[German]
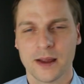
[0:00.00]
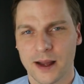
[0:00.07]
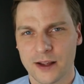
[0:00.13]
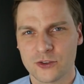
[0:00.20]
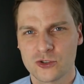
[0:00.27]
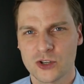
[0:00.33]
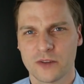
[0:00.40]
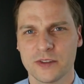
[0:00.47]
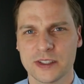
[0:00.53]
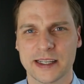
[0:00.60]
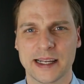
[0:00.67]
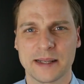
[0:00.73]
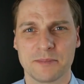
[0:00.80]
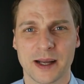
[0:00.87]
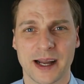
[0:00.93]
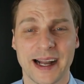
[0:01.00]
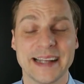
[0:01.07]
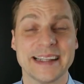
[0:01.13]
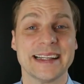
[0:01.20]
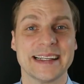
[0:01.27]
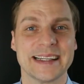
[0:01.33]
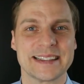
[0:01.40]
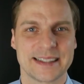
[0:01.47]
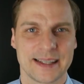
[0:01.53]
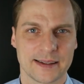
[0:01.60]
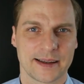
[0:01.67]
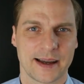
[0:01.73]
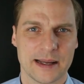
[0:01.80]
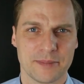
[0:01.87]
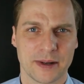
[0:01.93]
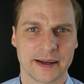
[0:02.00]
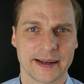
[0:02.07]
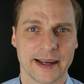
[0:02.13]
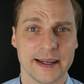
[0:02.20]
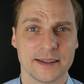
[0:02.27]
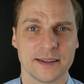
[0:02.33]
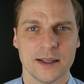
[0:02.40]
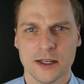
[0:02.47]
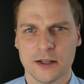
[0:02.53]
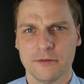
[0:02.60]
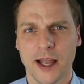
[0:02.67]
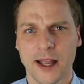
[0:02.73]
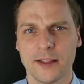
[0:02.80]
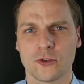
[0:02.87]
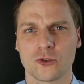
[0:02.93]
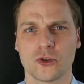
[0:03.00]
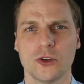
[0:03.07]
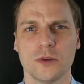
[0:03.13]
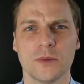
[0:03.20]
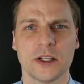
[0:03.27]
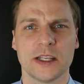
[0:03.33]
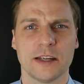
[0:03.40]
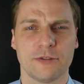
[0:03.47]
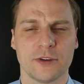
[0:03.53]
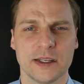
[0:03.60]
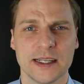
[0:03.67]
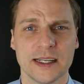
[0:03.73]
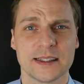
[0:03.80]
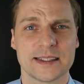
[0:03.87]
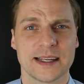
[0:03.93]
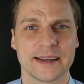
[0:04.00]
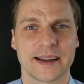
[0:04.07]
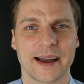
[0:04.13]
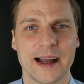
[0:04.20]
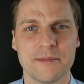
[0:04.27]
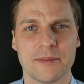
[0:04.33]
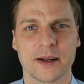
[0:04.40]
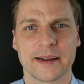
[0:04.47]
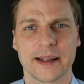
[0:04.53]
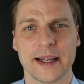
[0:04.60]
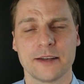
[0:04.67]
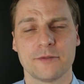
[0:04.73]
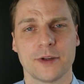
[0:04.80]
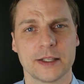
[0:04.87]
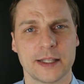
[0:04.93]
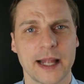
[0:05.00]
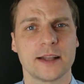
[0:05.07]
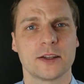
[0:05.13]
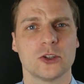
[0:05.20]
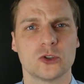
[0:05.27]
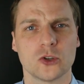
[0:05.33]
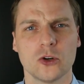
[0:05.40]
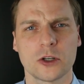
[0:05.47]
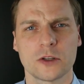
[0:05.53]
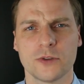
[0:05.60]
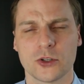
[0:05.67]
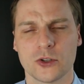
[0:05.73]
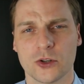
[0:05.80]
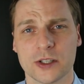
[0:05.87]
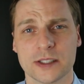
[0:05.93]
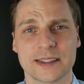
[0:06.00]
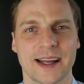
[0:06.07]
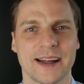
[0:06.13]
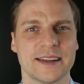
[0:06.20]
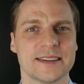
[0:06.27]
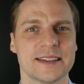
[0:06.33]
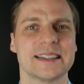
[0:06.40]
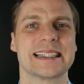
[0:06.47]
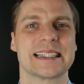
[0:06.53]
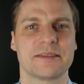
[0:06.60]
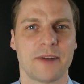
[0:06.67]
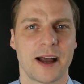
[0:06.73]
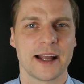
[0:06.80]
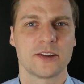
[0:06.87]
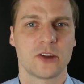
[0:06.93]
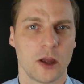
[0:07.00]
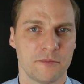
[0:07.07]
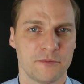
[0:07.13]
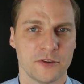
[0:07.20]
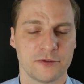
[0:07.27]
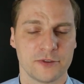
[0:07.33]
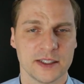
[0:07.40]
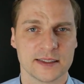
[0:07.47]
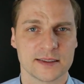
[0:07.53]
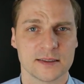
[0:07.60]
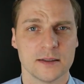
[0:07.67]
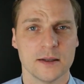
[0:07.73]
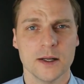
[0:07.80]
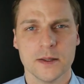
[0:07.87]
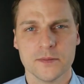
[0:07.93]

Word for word: Also schauen wir direkt mal rein in das Zentralbankgeld. Wir hatten es schon immer definiert, Zentralbankgeld, wenn Geld gedruckt wird, neues, kann es in zwei Töpfe fließen.